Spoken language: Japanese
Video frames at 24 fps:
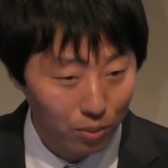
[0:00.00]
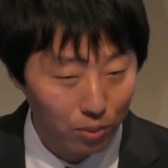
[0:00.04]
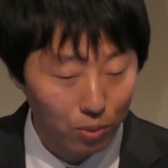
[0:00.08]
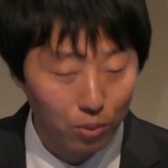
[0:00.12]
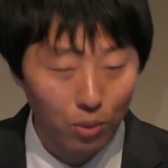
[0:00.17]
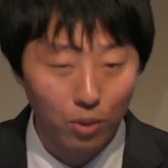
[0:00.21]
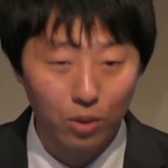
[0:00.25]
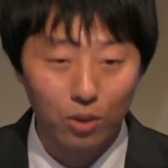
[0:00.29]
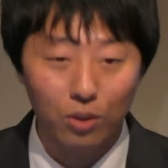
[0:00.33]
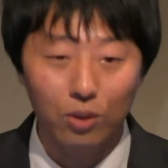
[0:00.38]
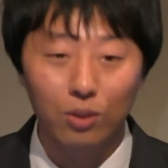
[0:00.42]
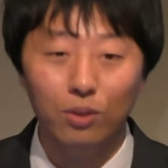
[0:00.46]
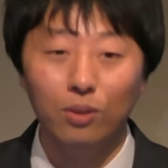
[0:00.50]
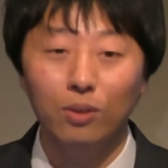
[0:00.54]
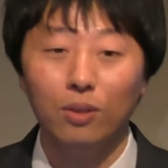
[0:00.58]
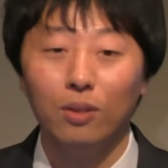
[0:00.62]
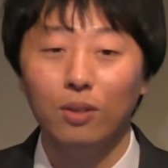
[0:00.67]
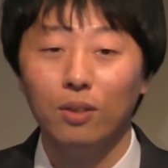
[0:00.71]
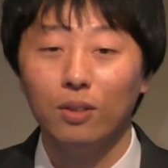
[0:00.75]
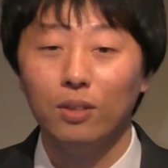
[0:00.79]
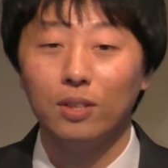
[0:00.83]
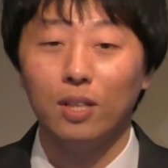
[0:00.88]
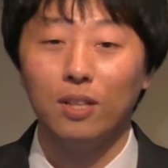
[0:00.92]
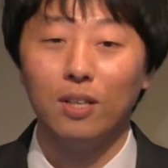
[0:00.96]
という
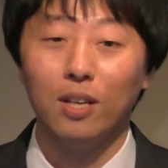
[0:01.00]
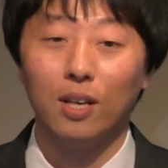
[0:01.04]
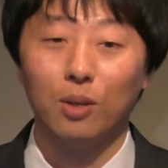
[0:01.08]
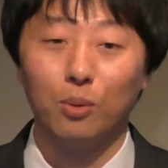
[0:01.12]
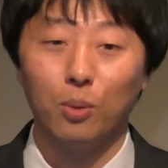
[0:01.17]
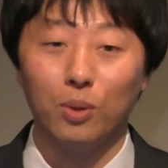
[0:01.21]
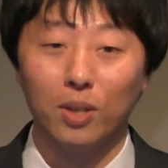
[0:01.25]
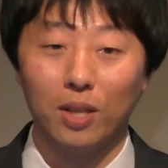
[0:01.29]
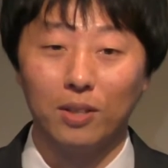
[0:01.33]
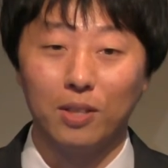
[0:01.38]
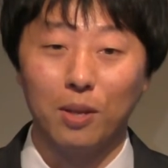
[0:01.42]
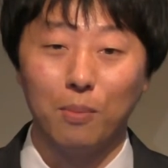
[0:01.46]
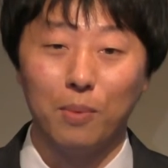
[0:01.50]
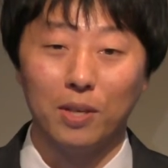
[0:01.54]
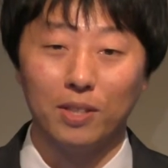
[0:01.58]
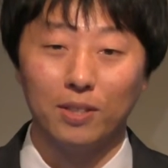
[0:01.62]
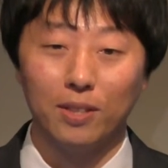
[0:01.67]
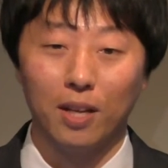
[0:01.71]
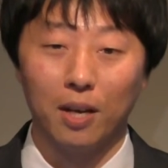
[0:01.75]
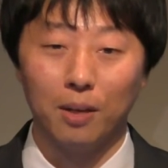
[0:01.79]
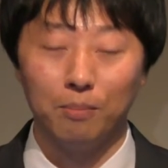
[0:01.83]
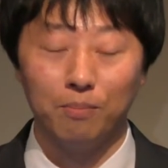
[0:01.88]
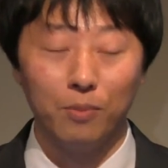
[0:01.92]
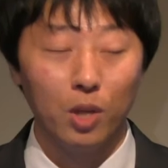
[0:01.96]
戦略を立てまし
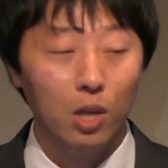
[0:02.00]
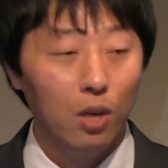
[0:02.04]
た